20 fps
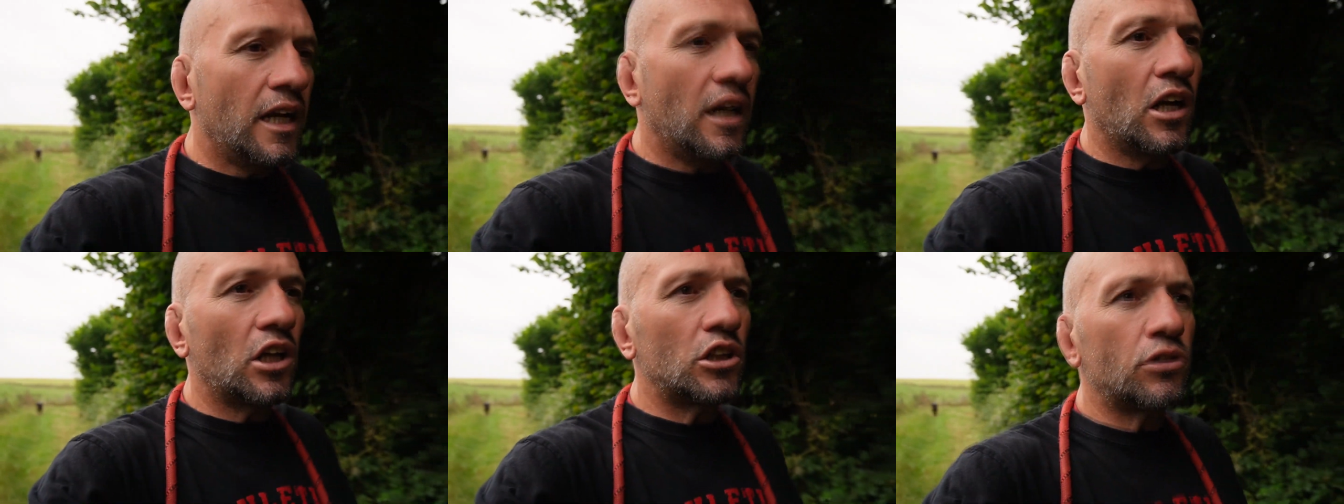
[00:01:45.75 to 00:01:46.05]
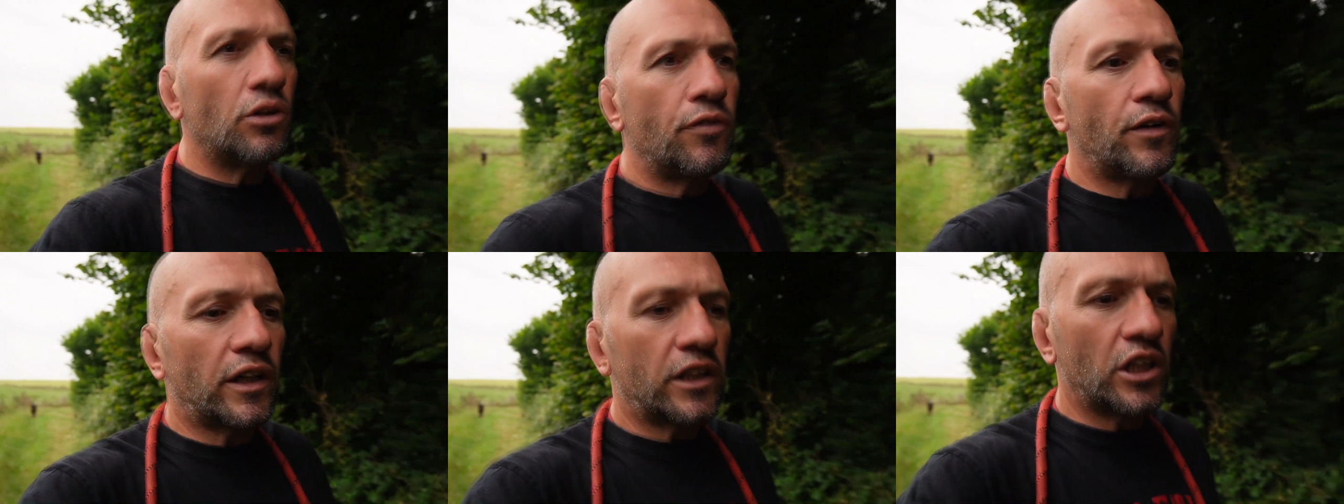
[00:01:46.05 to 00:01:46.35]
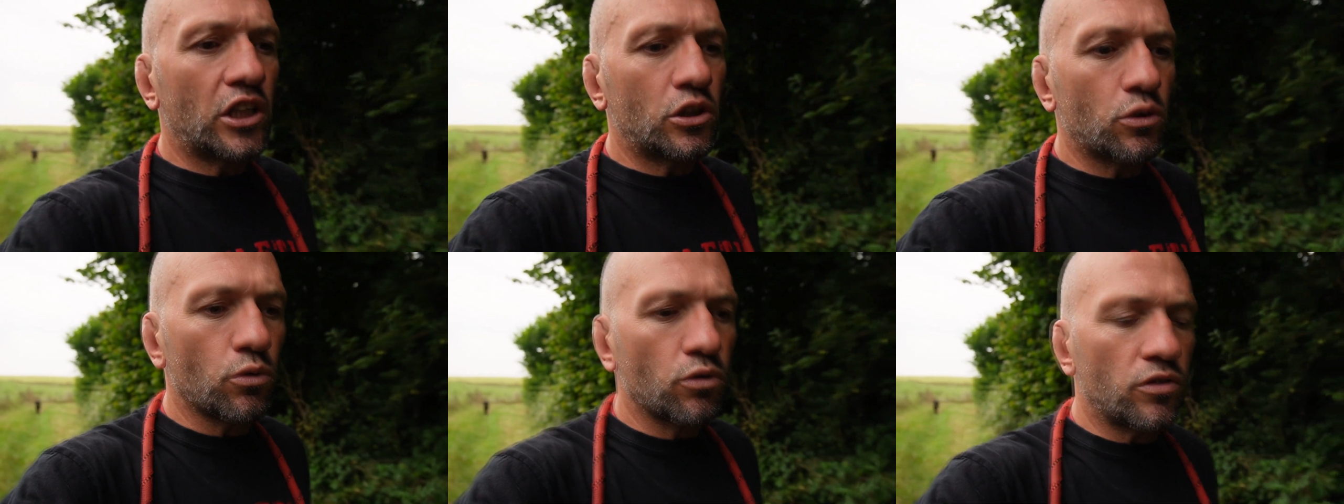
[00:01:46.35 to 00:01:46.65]
Là je vais faire
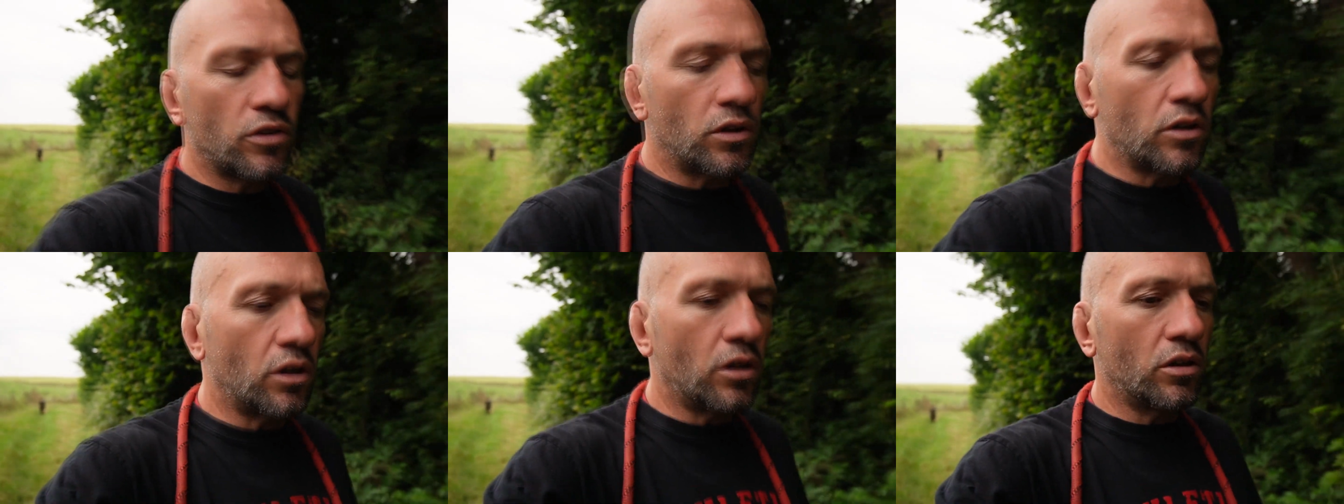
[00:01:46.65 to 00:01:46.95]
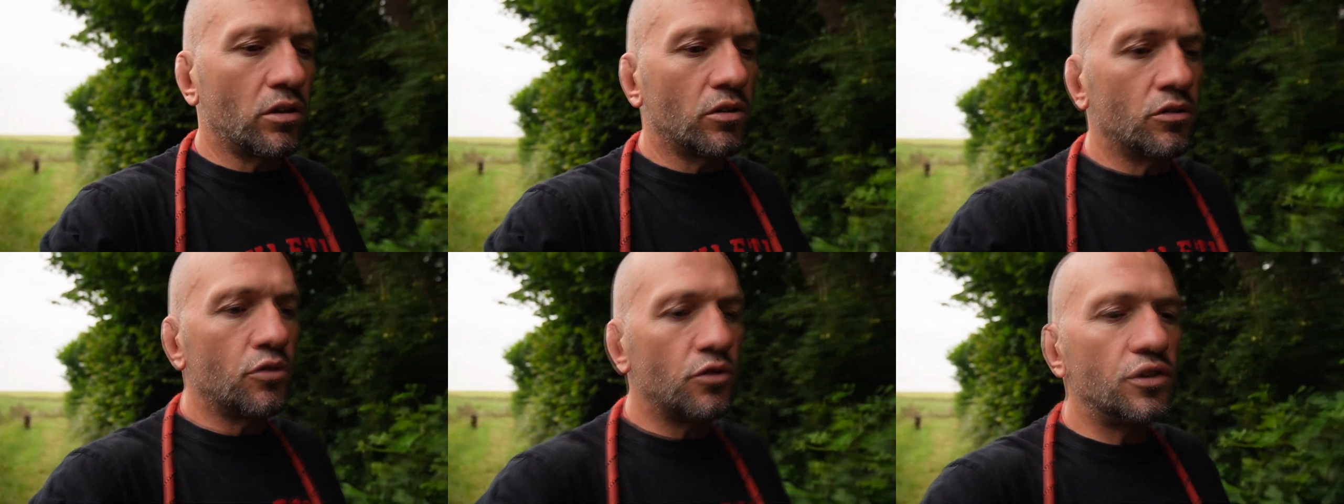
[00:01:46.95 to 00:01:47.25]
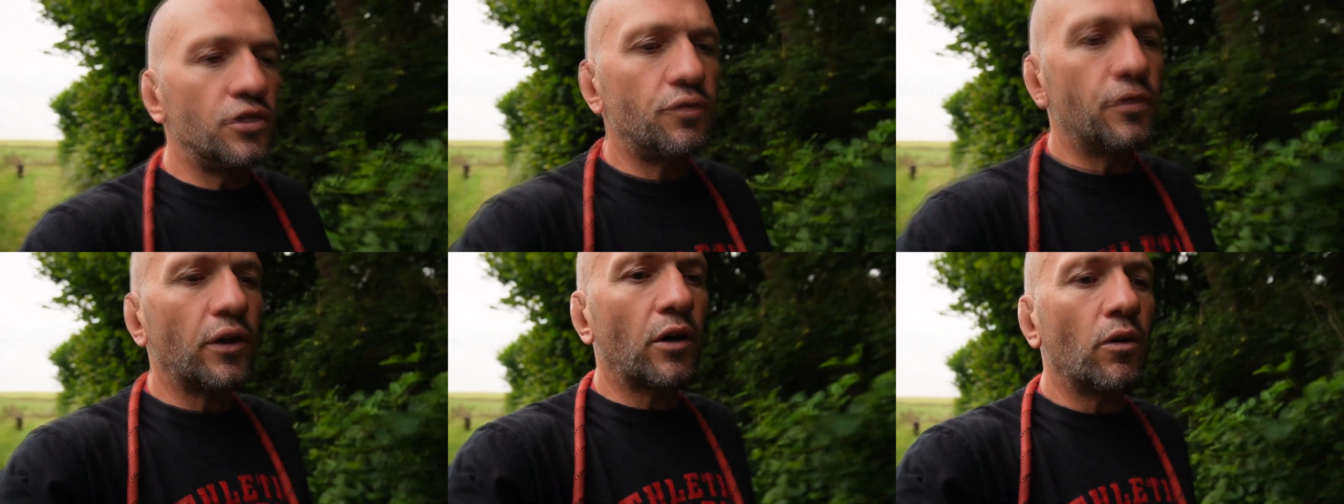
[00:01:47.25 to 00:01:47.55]
quelque chose euh, de
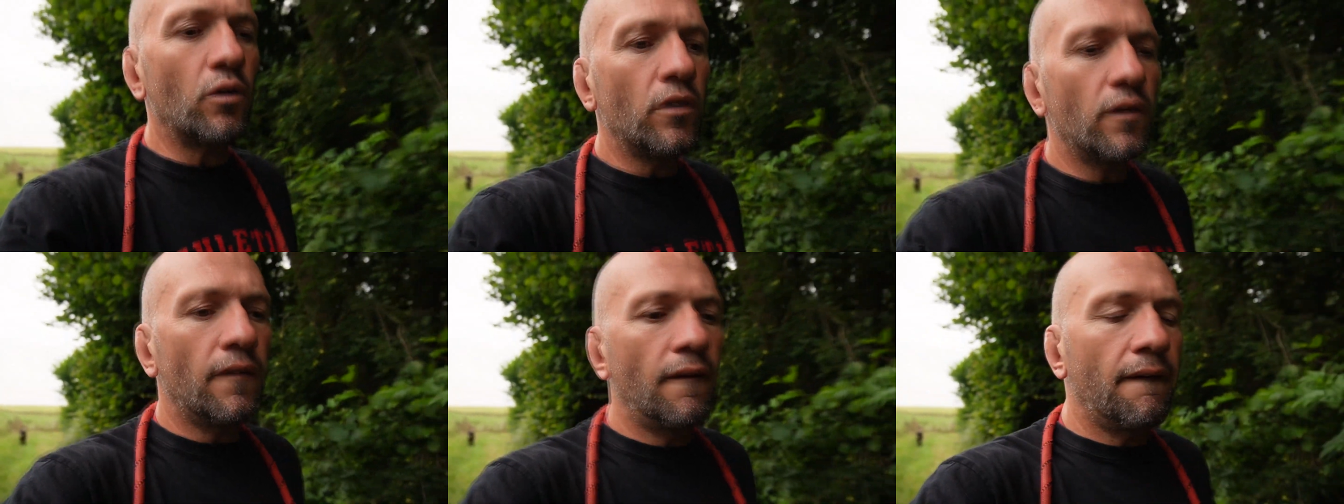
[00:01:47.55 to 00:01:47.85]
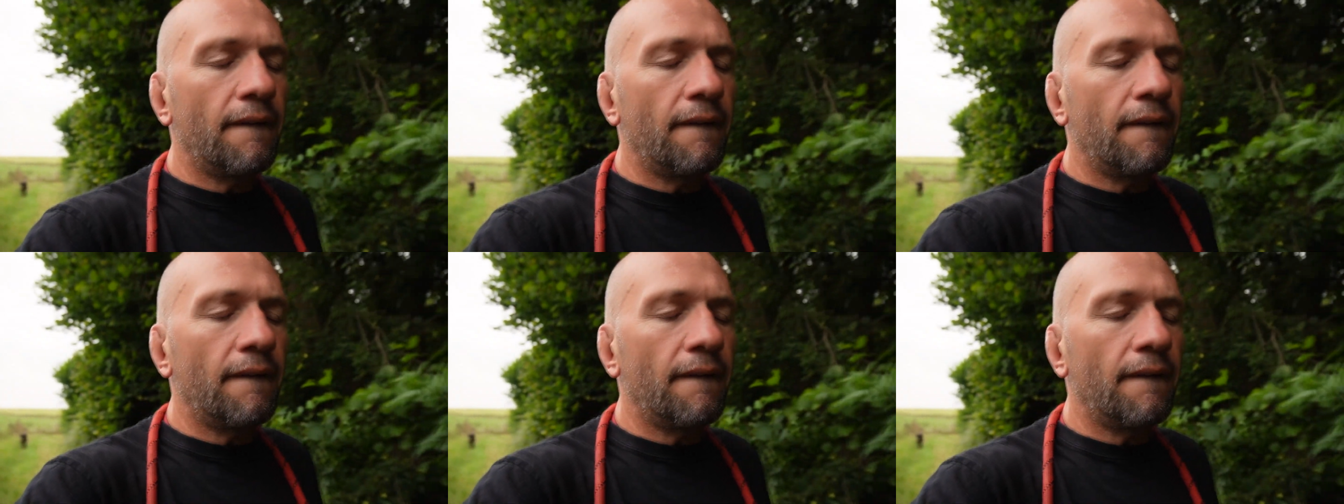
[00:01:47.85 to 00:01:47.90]
différent